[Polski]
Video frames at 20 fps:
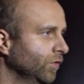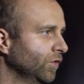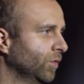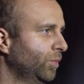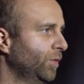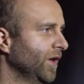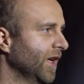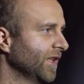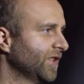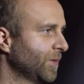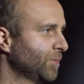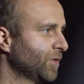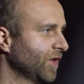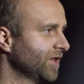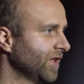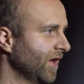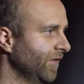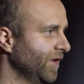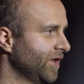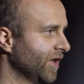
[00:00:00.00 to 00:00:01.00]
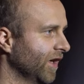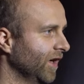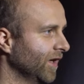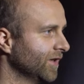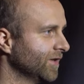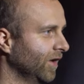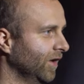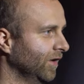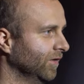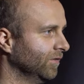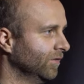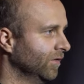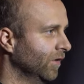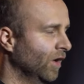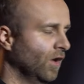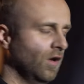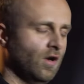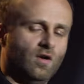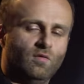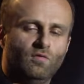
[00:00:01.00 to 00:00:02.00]
Tu byli jacyś przedstawiciele, co?
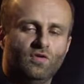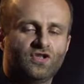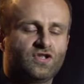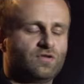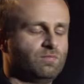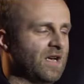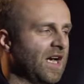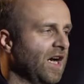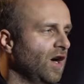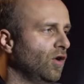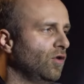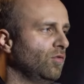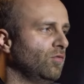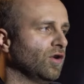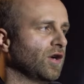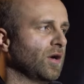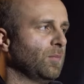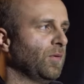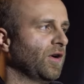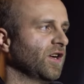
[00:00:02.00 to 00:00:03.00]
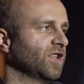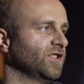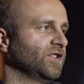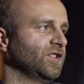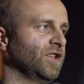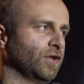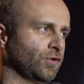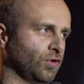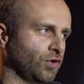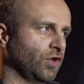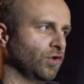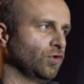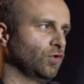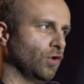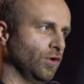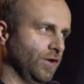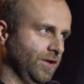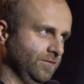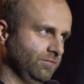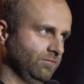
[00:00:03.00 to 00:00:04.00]
Śmiało mogę pokazać, jak to się
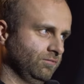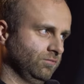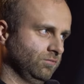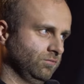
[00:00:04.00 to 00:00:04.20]
doi.